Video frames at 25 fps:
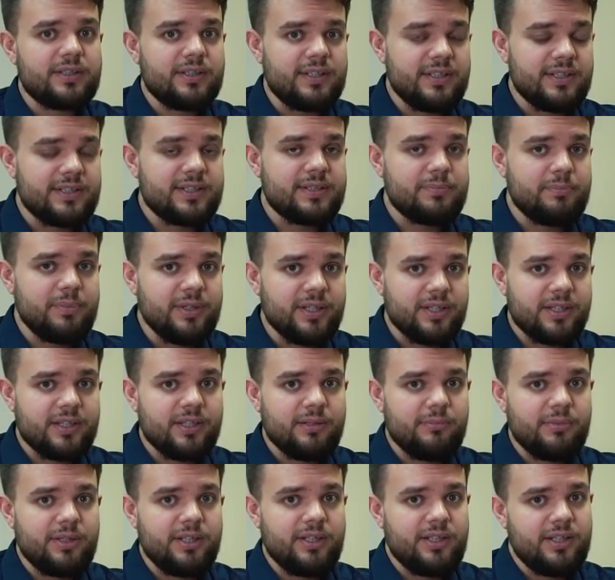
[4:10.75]

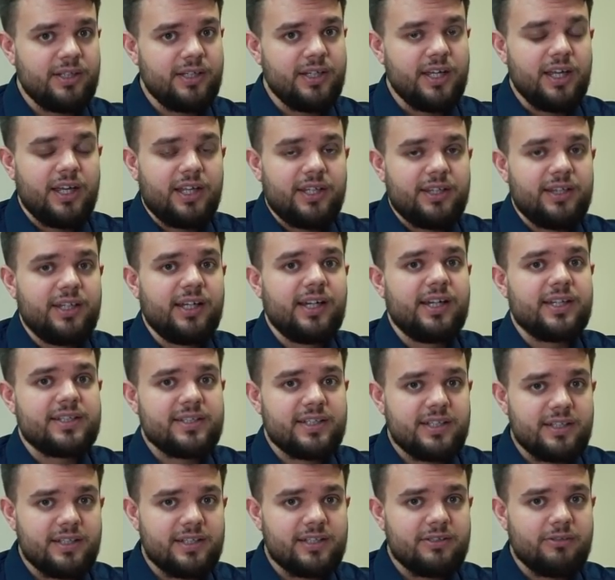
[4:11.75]
экспертами и
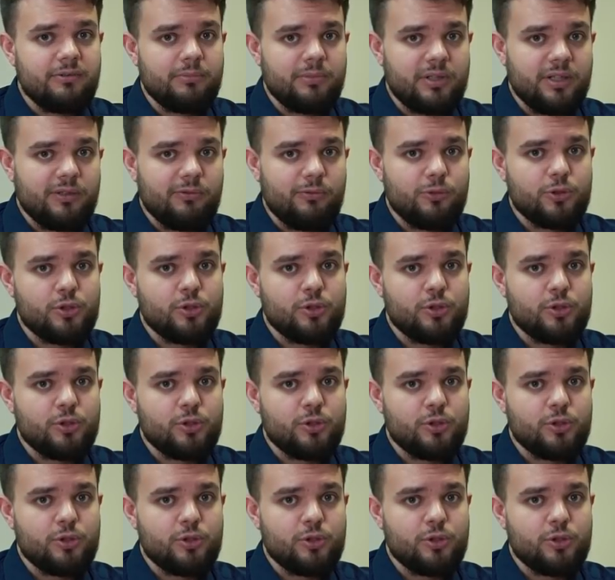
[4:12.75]
доказательством того,